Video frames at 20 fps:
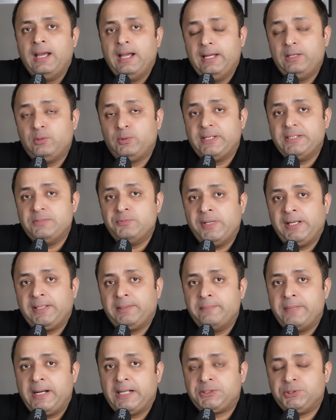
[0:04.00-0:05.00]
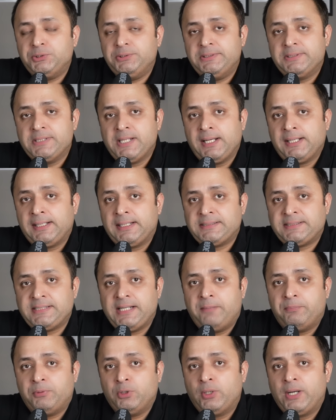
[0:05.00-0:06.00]
हेलो गाइज वेलकम बैक टू दी चैनल कैसे
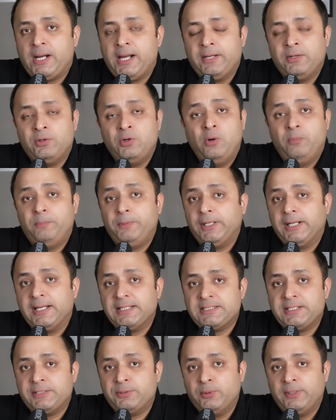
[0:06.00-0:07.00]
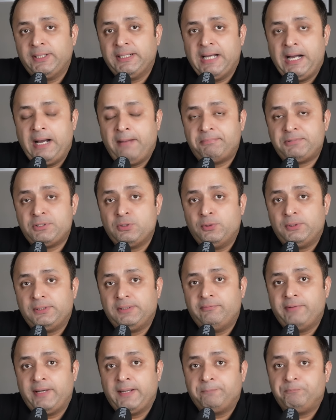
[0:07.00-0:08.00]
आप लोग आए होप यू गाइज आर डूइंग
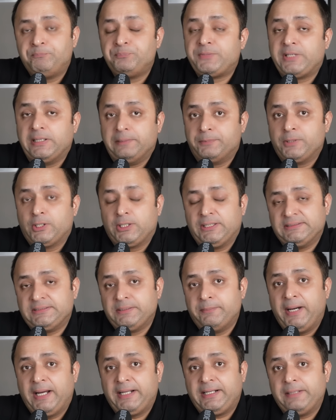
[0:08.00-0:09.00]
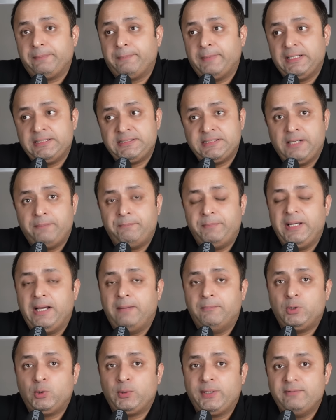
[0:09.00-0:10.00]
एब्सोल्युटली फाइन क्रिप्टो करेंसी मार्केट में जब भी
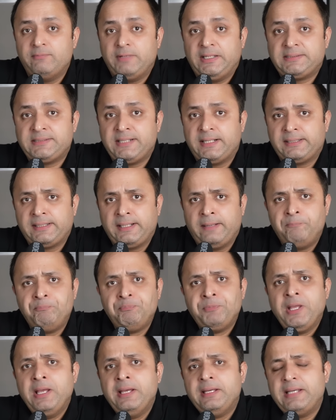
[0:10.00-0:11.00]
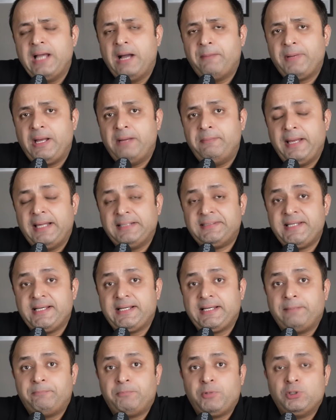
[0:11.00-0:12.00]
हम लोग इन्वेस्ट करते हैं यहाँ पे हम ऐसे
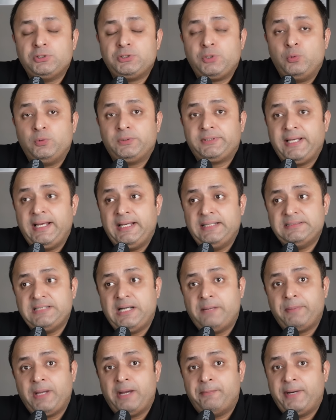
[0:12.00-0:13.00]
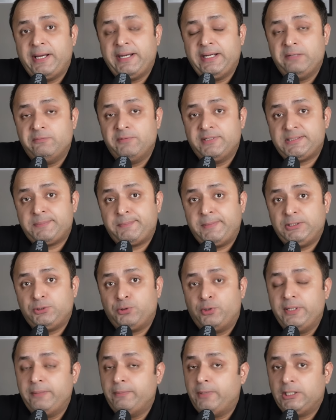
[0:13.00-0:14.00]
क्रिप्टोज ढूंढते हैं जहाँ पे हमारी इन्वेस्टमेंट
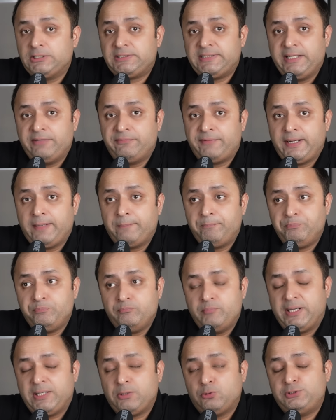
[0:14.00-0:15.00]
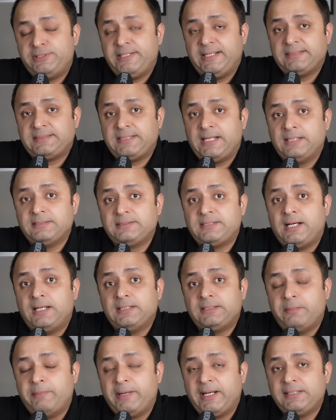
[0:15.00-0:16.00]
थोड़ी बहुत सेफ रहे बट उसी के साथ
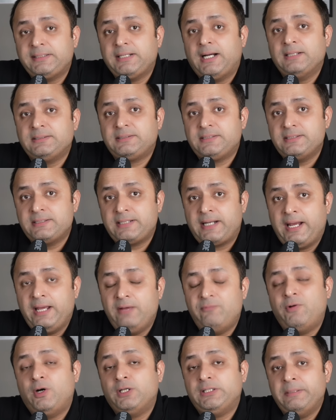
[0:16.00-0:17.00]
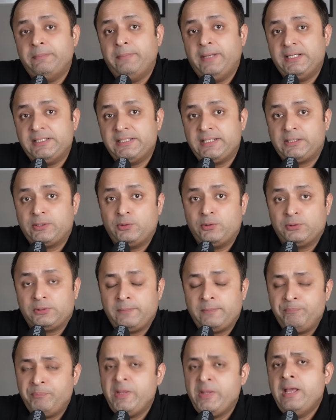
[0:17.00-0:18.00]
साथ हमारे चांसेस रहे फॉर दी मेजर
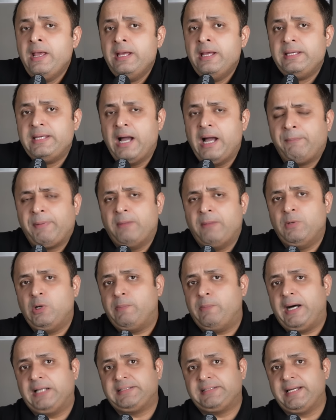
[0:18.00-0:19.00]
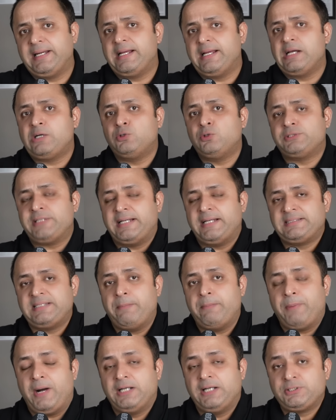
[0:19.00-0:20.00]
ग्रोथ यहाँ पे हम लोग बात करेंगे कुछ ऐसे
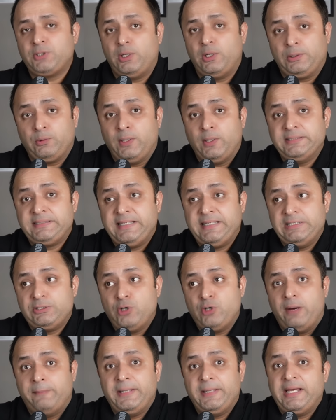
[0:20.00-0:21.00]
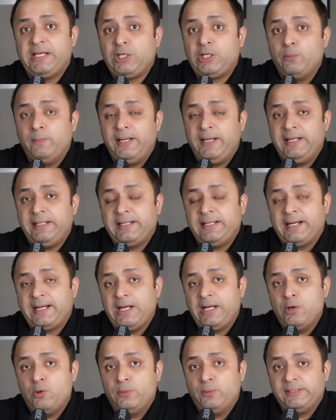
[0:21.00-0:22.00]
पांच ऑल्ट कॉइन्स की जो हमने एक्यूमुलेट करे
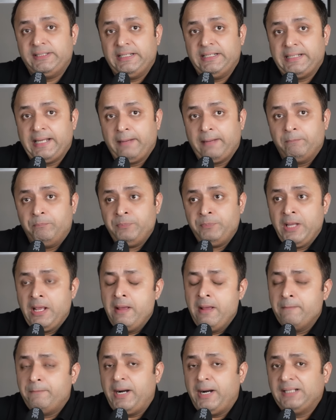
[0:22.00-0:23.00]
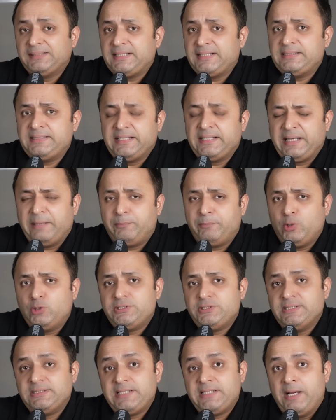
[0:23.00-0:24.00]
हैं ओवर दी टाइम पांच ऐसे क्रिप्टोज
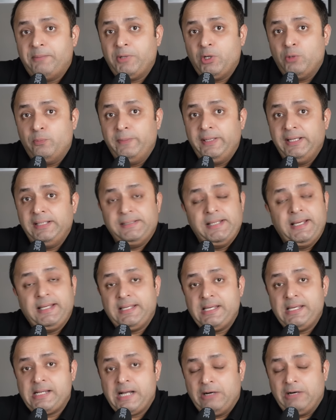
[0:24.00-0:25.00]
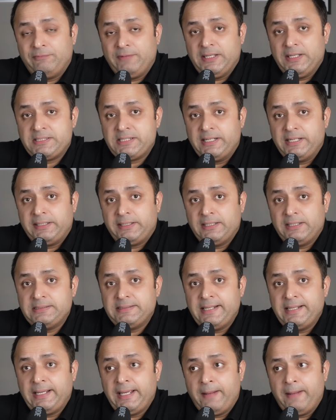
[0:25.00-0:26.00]
जिनसे हमें उम्मीद है कि काफ़ी अच्छे रिटर्न
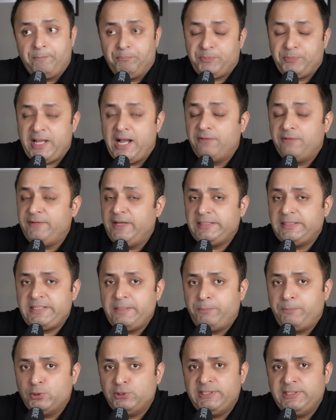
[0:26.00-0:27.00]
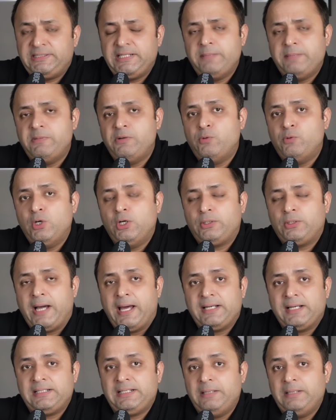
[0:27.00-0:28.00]
देंगे काफ़ी अच्छी पोजिशन में वो लोग
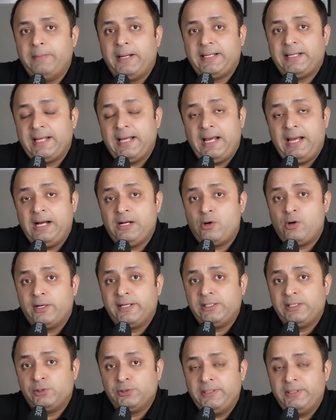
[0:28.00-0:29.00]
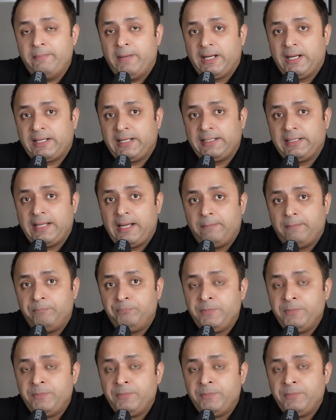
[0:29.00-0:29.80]
करेंटली बैठे हैं अकॉर्डिंग टू दी मार्केट का